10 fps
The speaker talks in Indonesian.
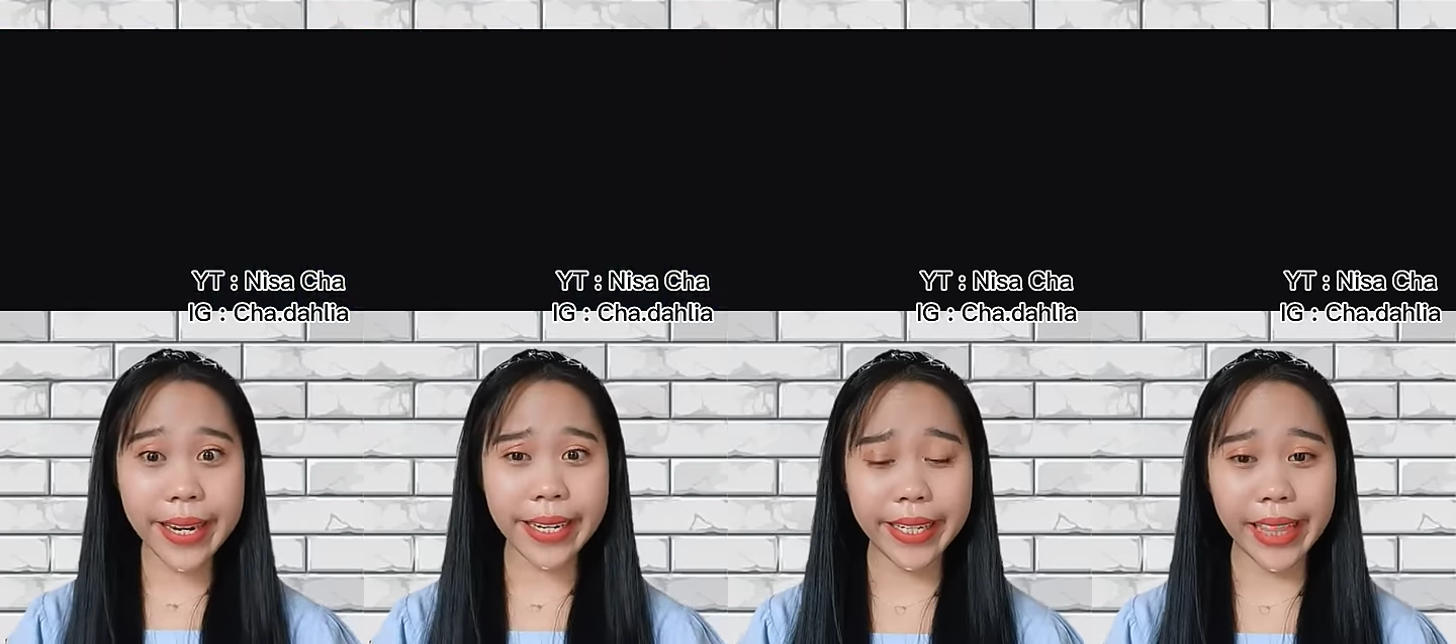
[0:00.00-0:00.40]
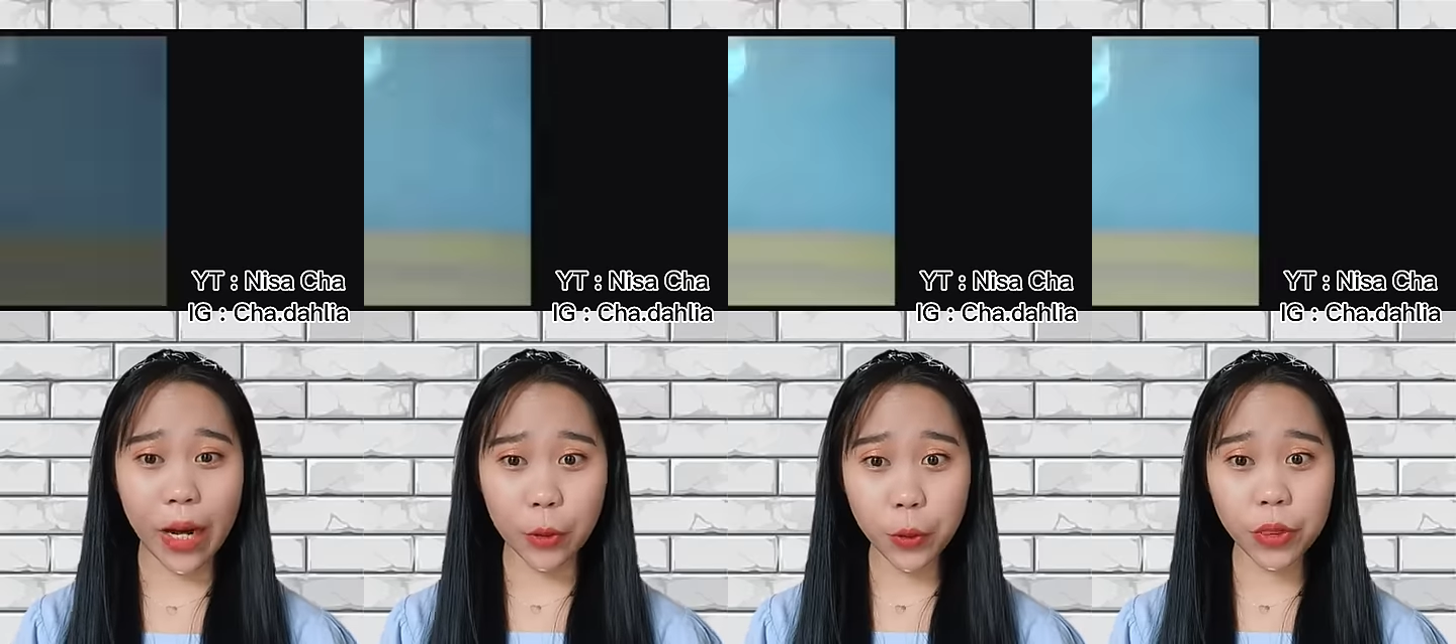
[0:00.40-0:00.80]
dan
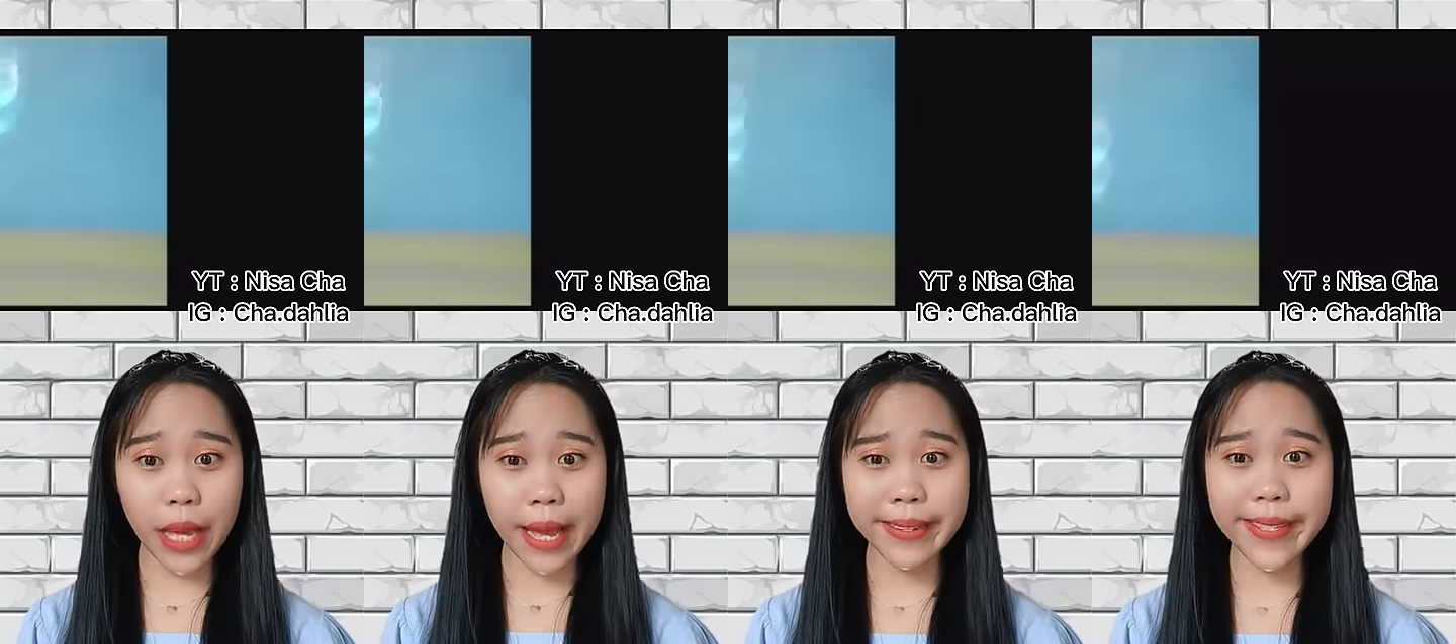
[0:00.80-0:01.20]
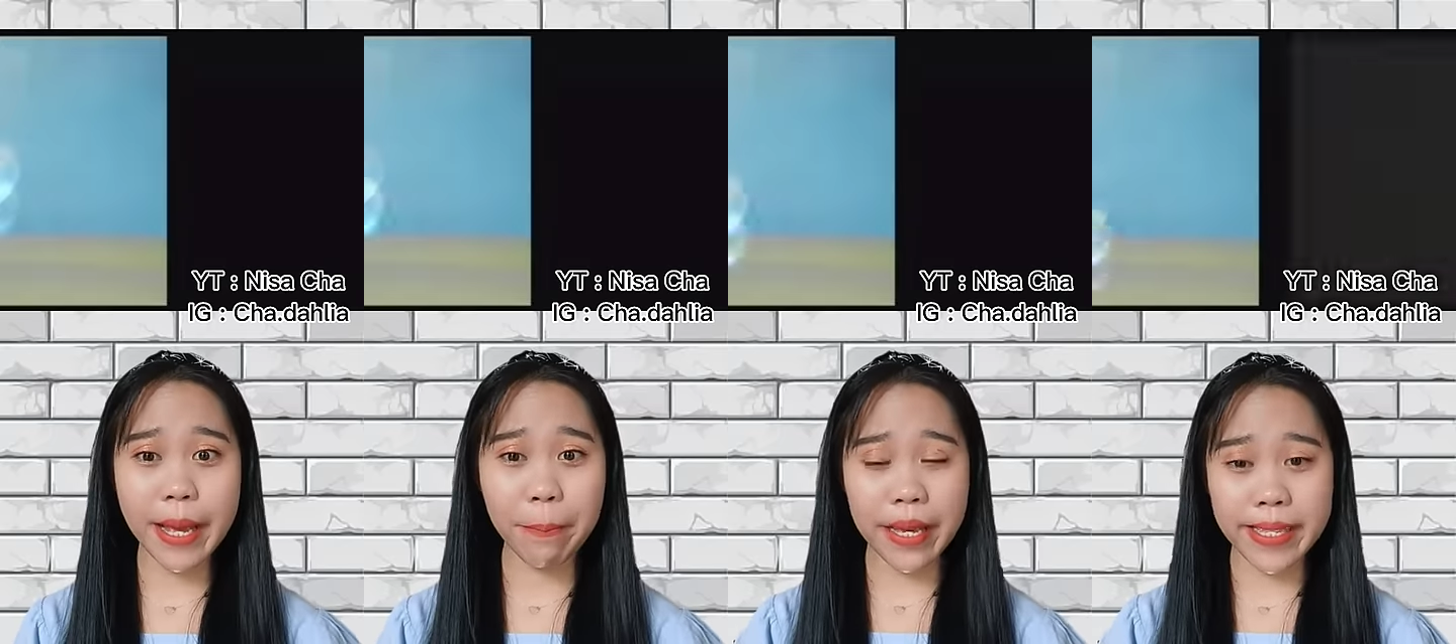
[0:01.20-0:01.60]
ketakutan
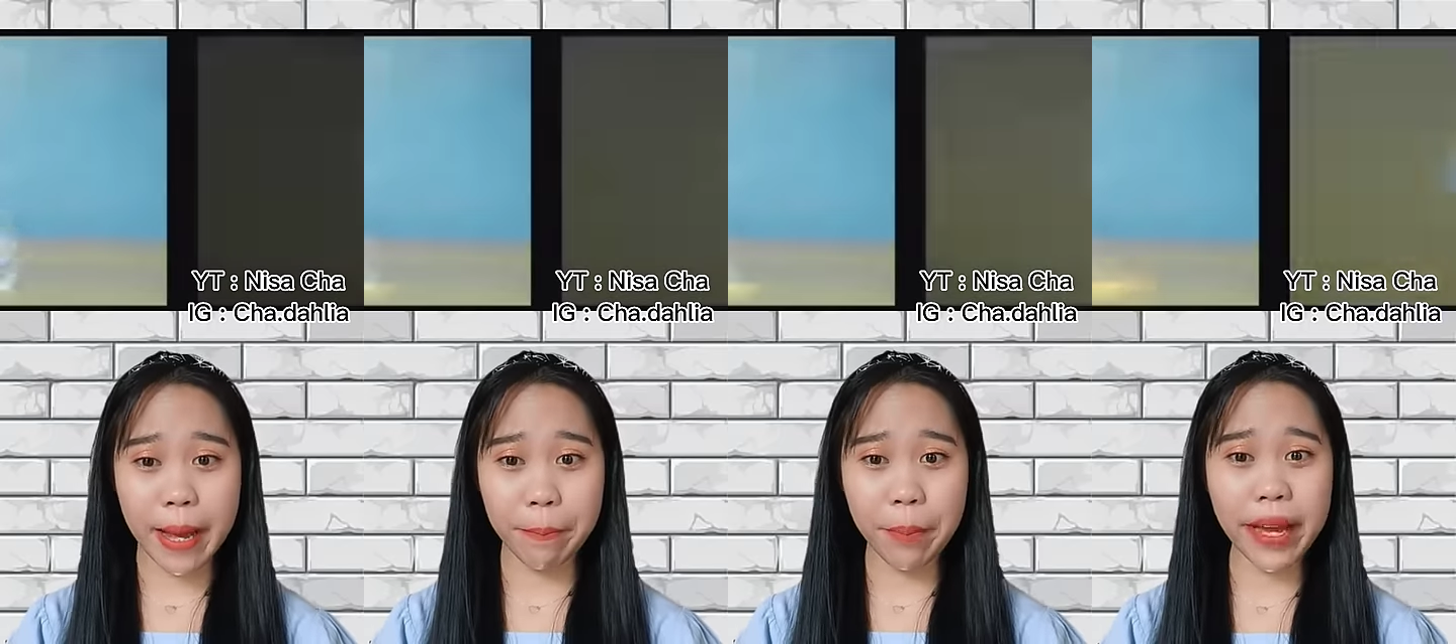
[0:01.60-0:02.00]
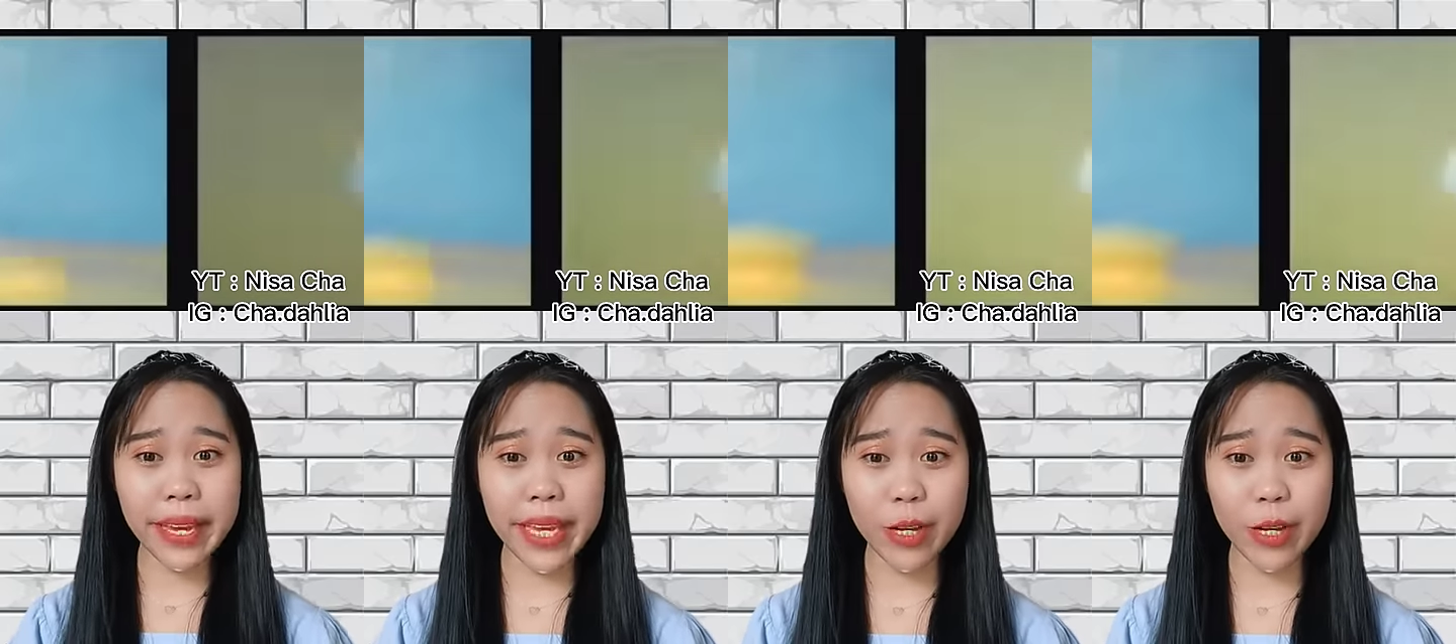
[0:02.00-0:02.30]
sampai-sampai